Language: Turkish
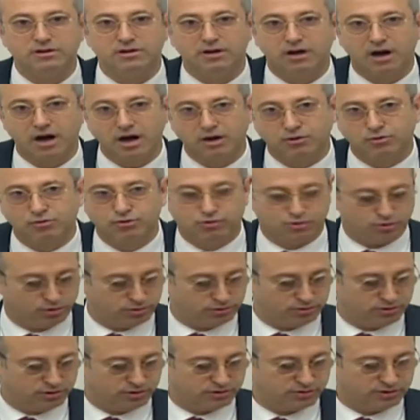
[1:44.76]
Akkuyu
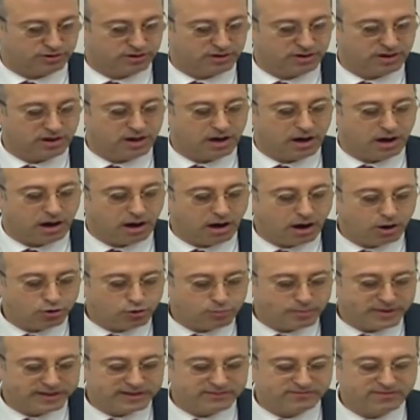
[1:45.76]
oluyor.
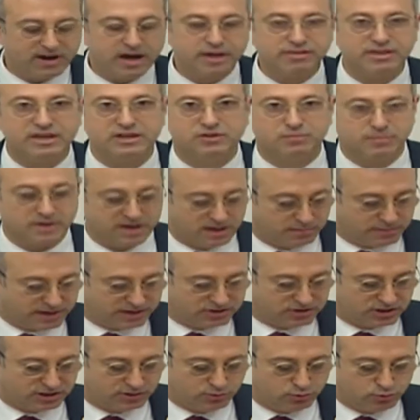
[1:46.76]
Avrupa'nın vazgeçmeye
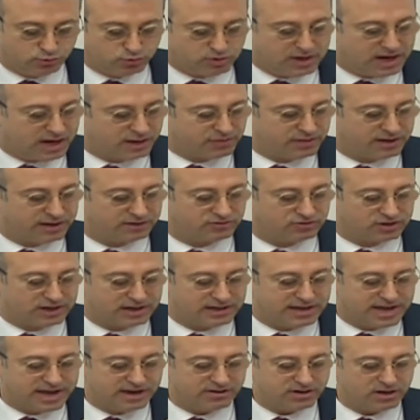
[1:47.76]
başladığı nükleer
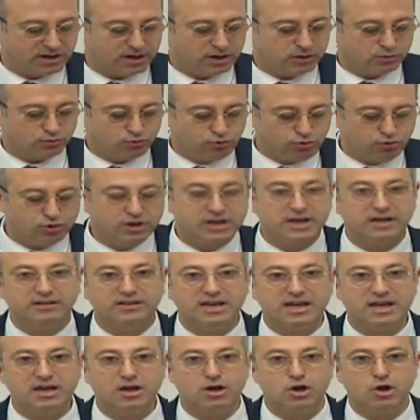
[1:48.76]
santraller
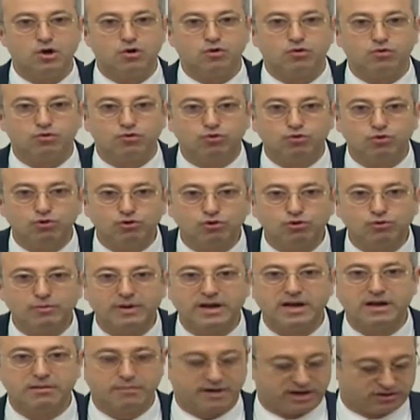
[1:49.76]
Türkiye'de
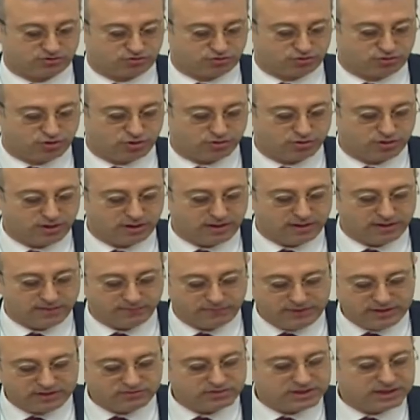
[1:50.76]
kurulmaya başlıyor.
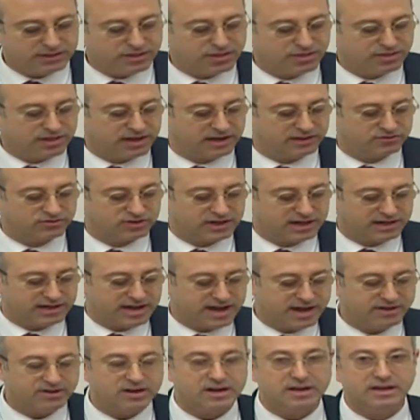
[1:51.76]
Filtresiz
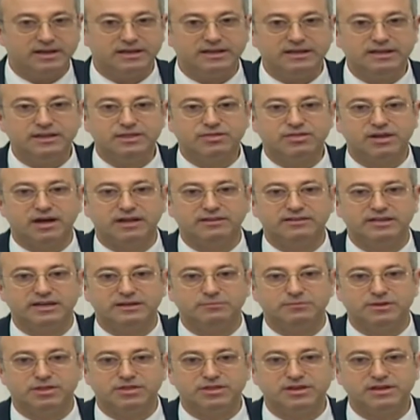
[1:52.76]
santraller
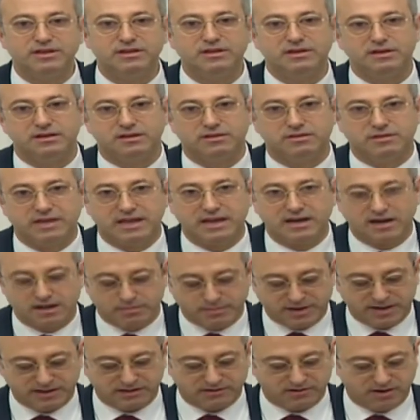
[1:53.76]
insanlarımızı
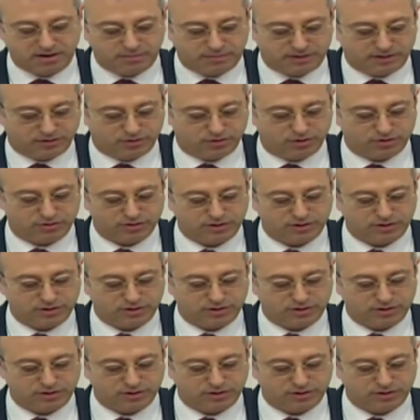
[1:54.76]
zehirlemeye devam ediyor.